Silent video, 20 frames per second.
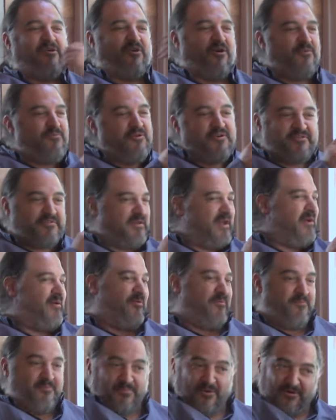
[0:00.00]
¿Cómo es
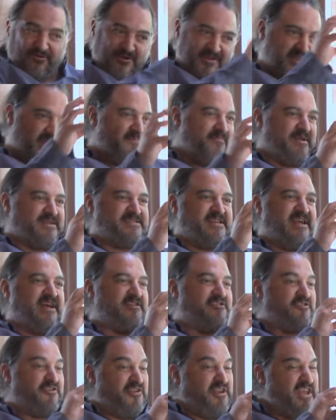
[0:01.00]
un poco esa
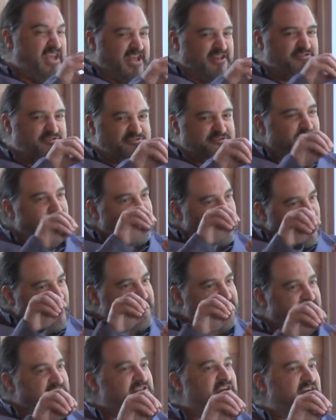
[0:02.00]
investigación y esos
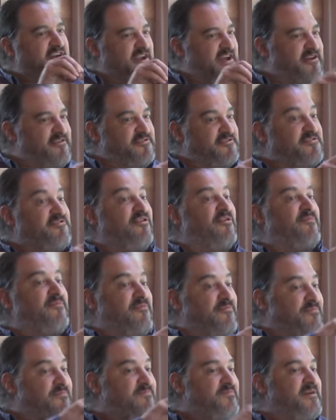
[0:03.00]
objetos sagrados,
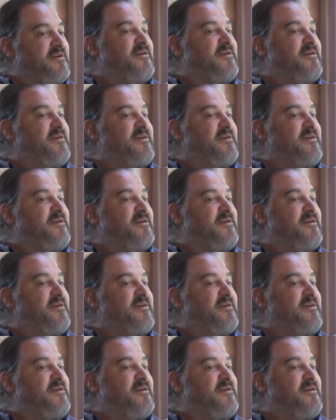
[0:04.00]
cómo